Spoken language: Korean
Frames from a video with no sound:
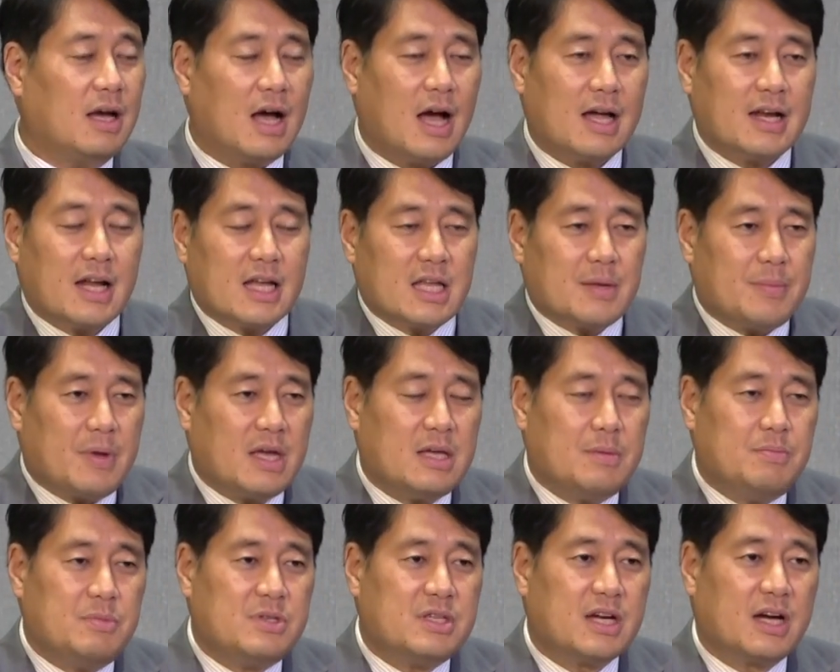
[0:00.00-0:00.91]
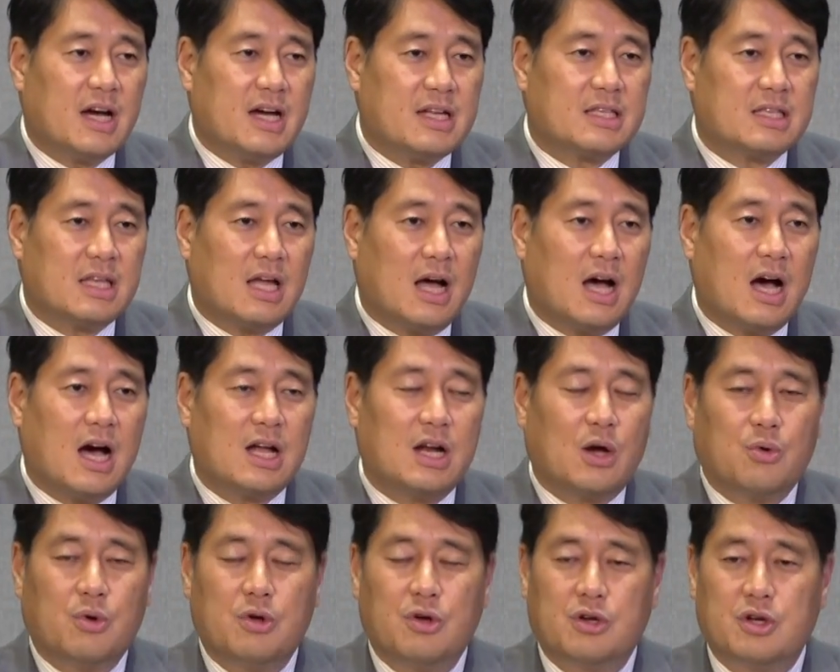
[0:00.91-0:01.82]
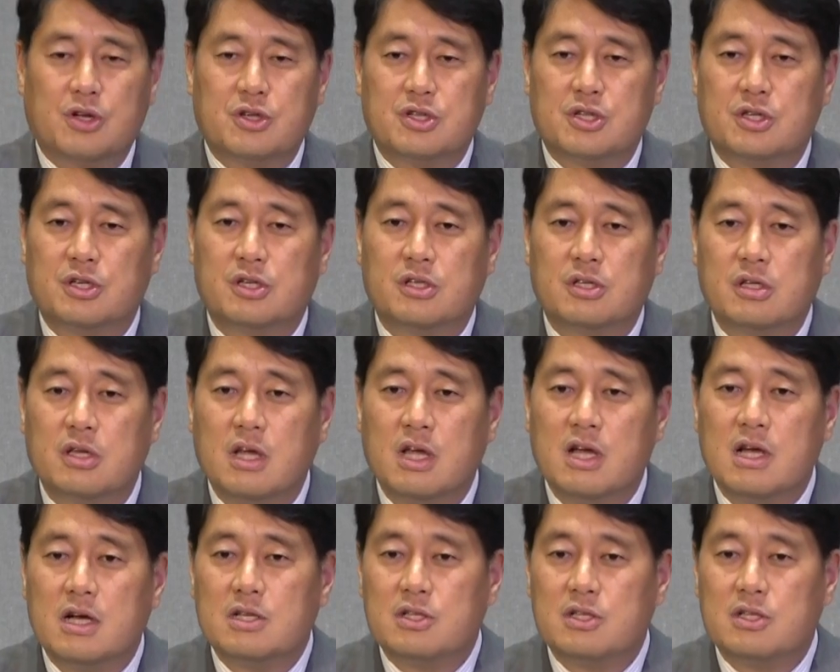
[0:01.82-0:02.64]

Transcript: 하나님의 임재가 있다라고 여겨지는